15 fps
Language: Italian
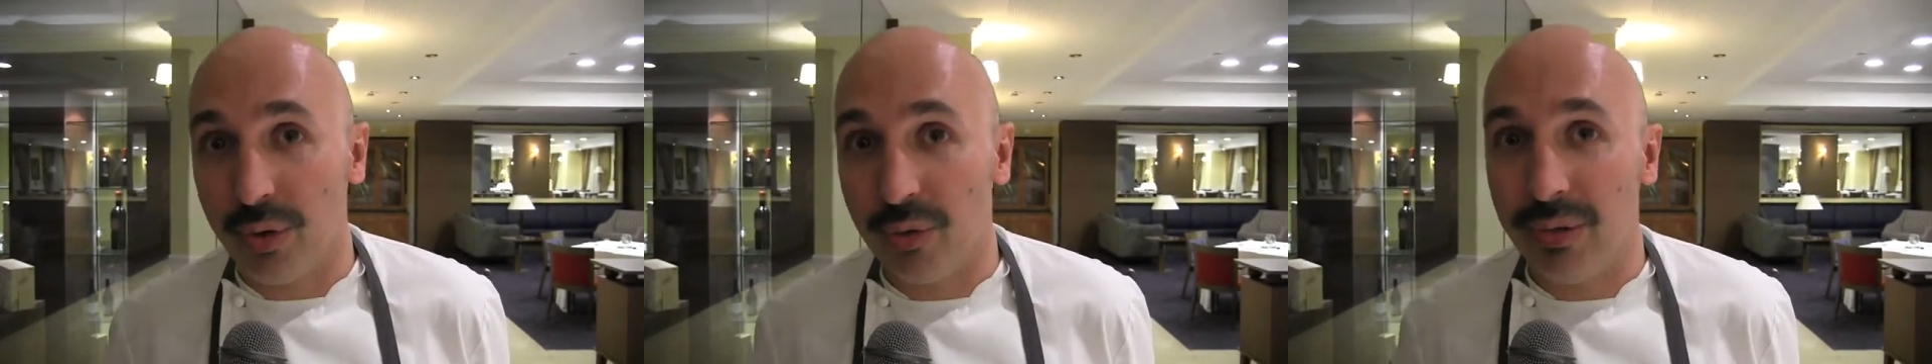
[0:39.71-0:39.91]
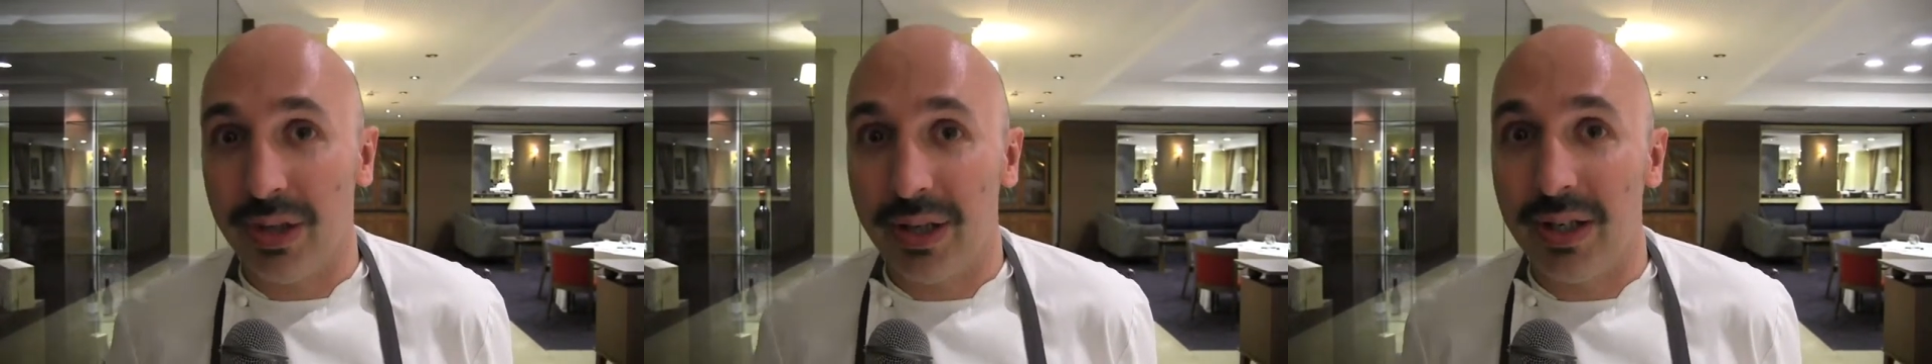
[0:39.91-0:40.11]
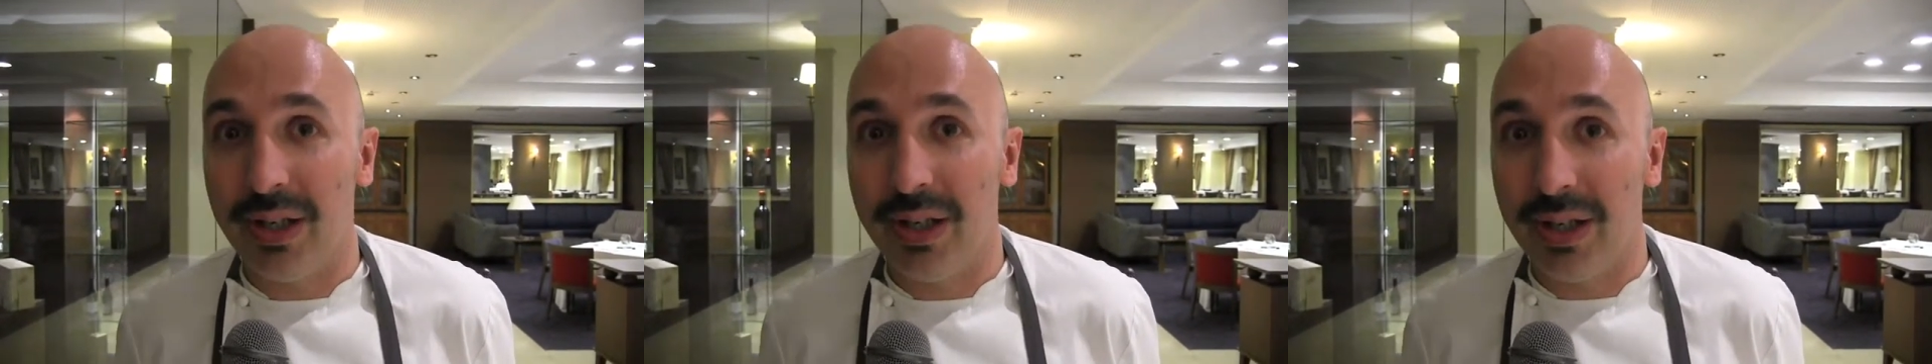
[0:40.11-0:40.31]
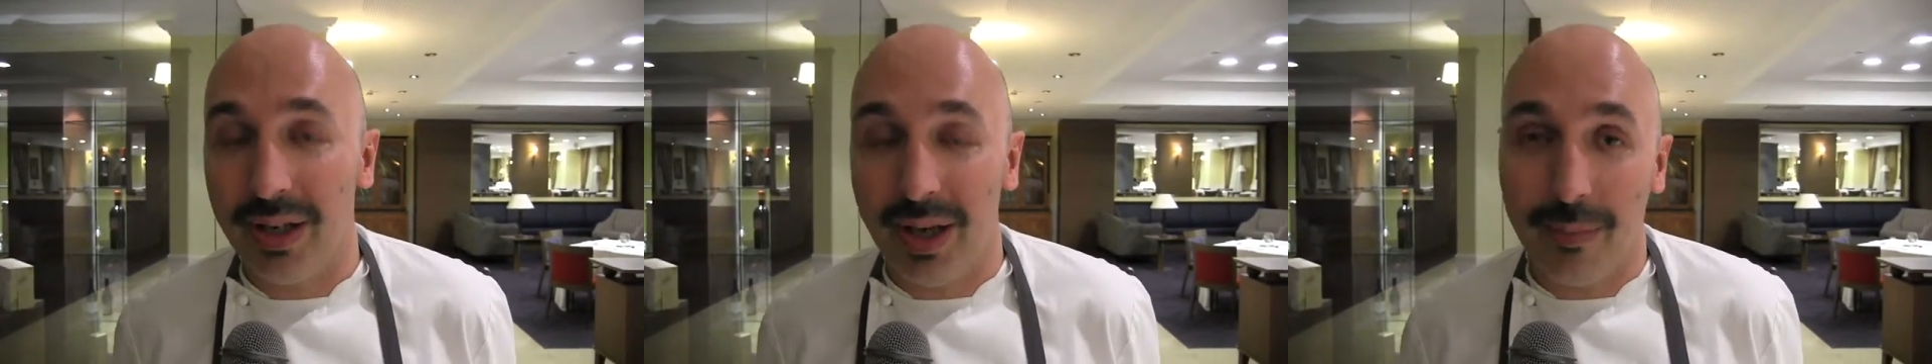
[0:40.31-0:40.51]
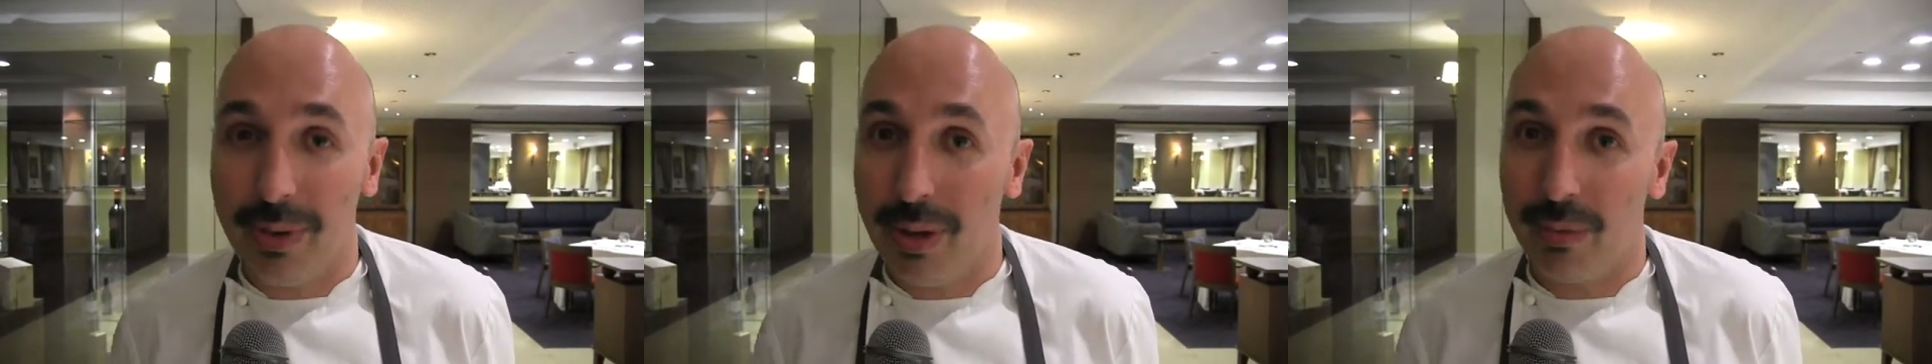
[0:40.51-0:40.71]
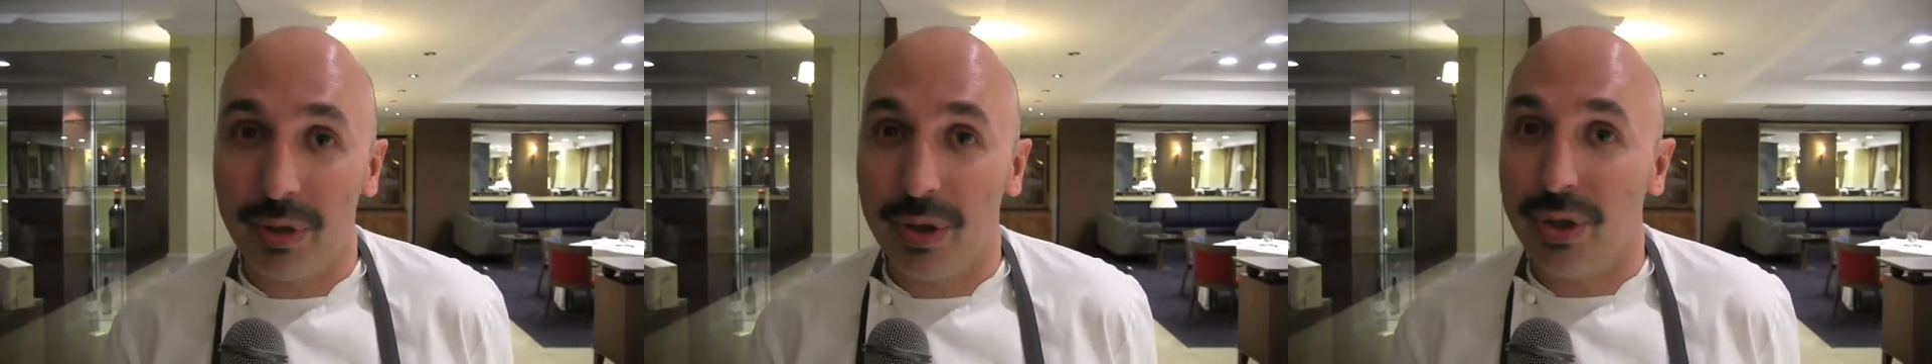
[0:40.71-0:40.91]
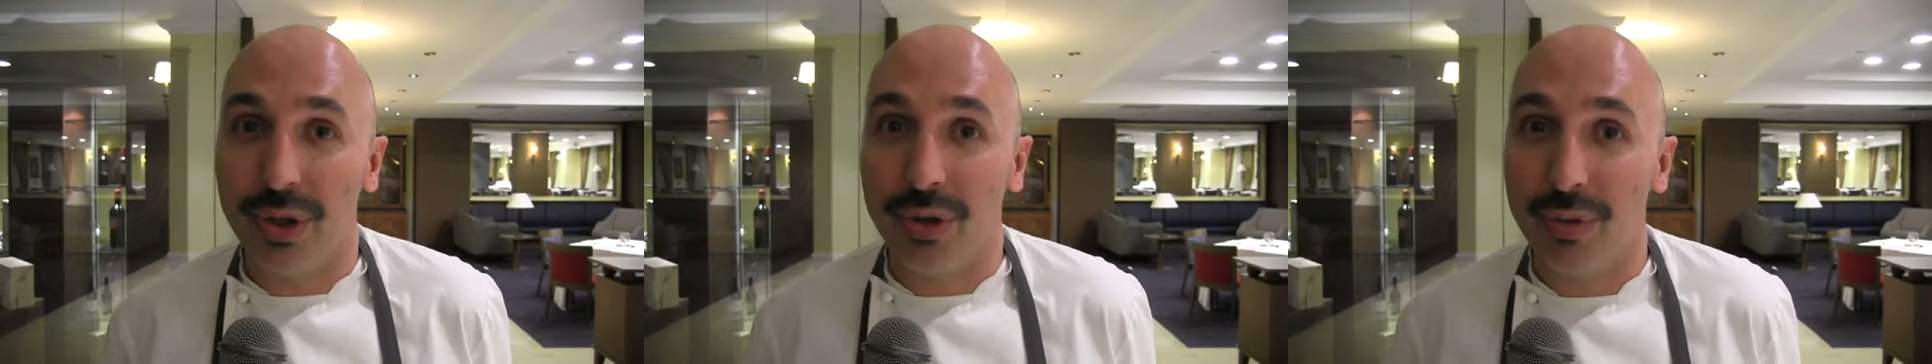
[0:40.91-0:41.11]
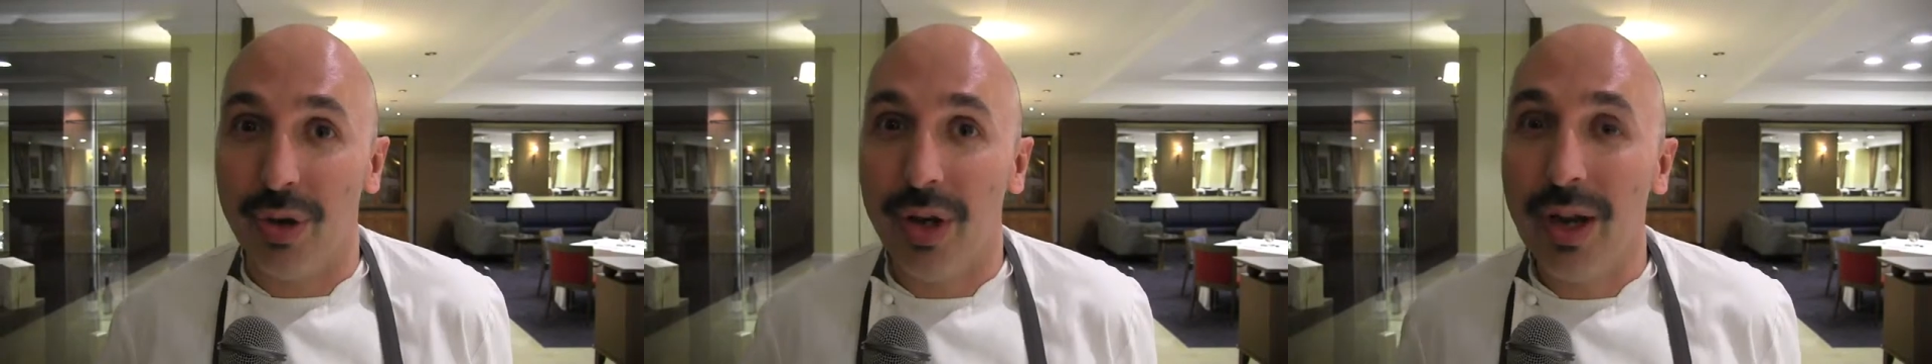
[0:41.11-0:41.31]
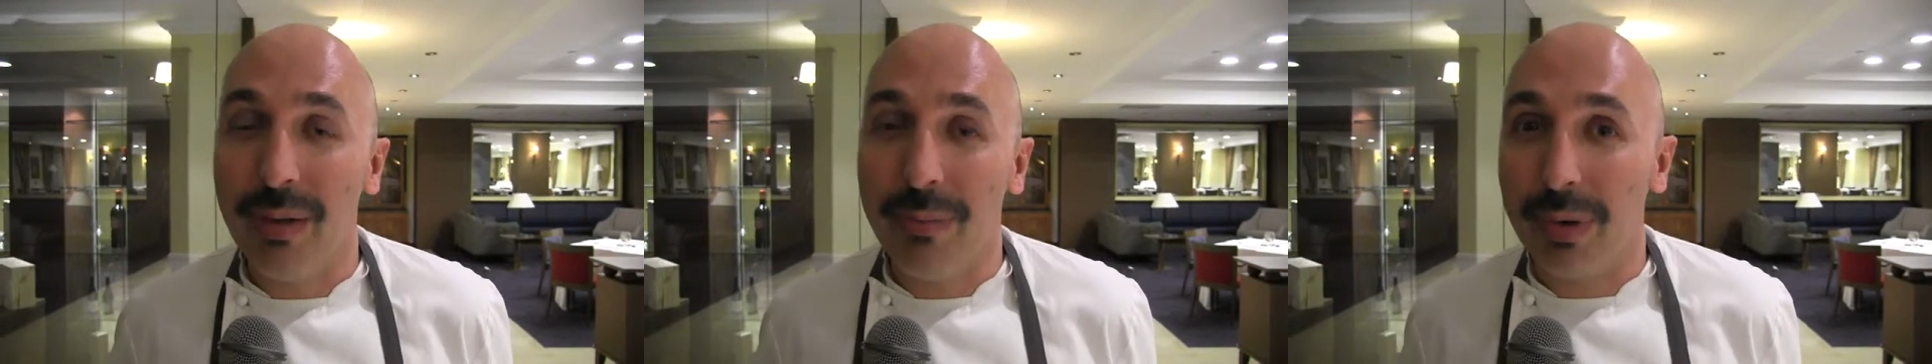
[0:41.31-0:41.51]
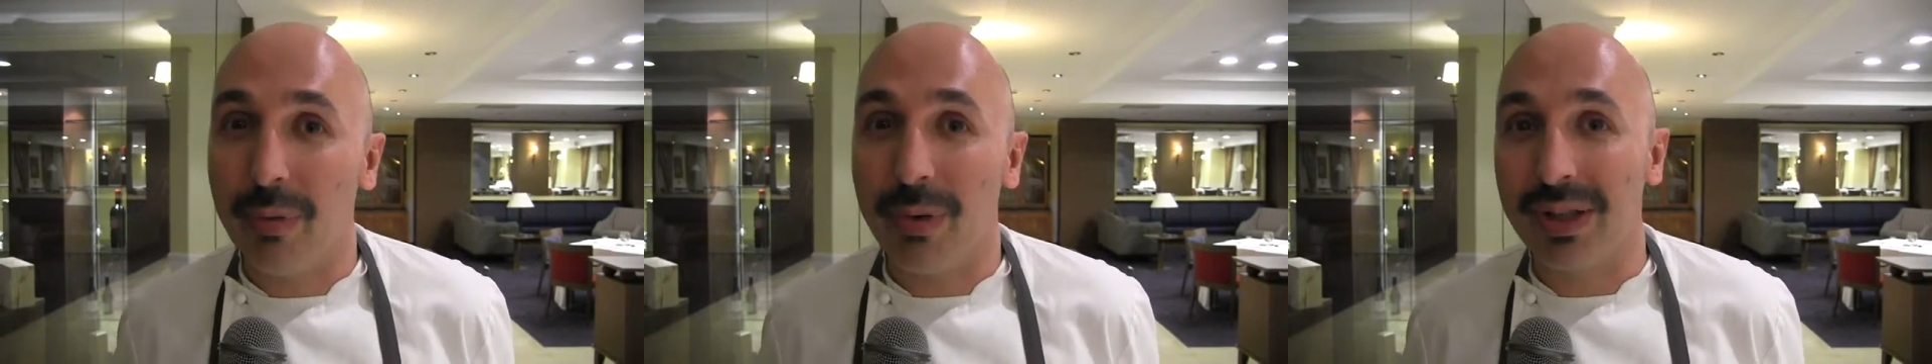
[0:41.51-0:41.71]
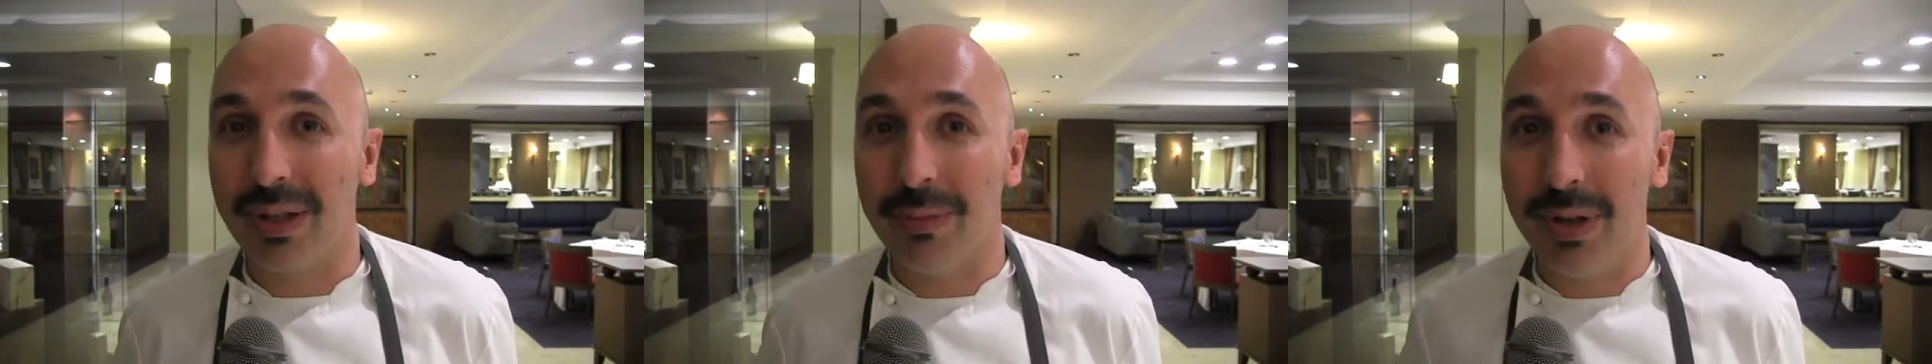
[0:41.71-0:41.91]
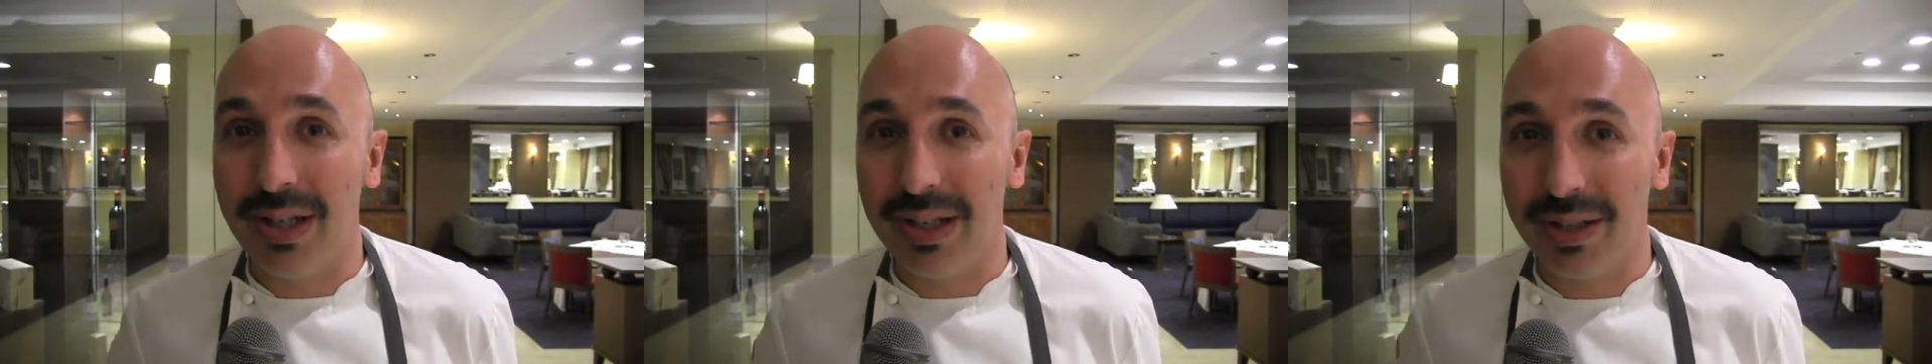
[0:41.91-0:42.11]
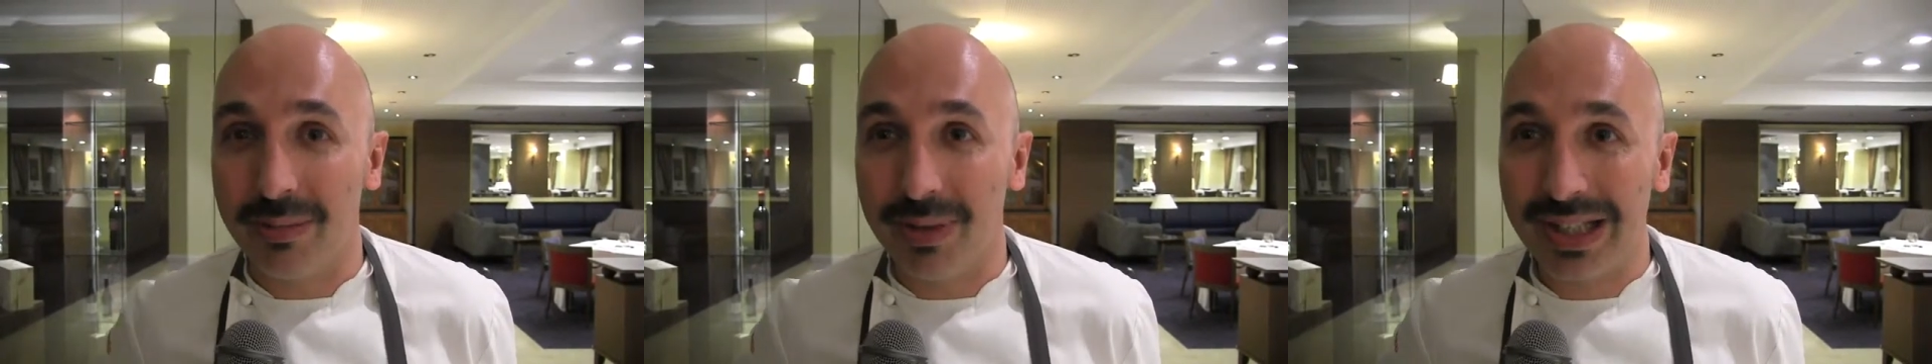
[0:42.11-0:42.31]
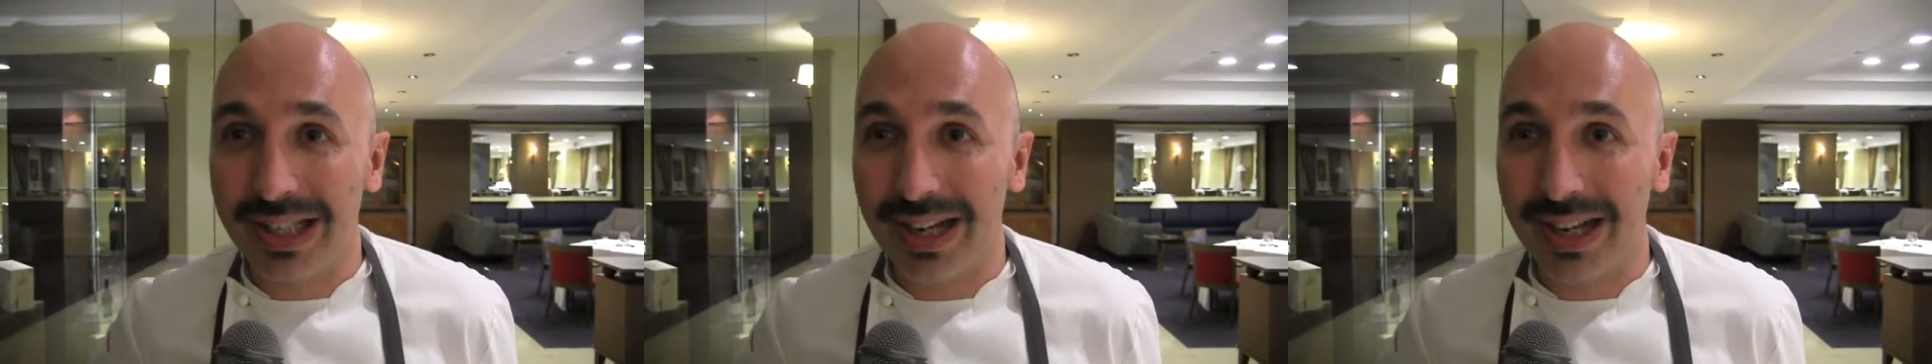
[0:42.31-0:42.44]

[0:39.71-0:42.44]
quindi abbiamo deciso per questa bellissima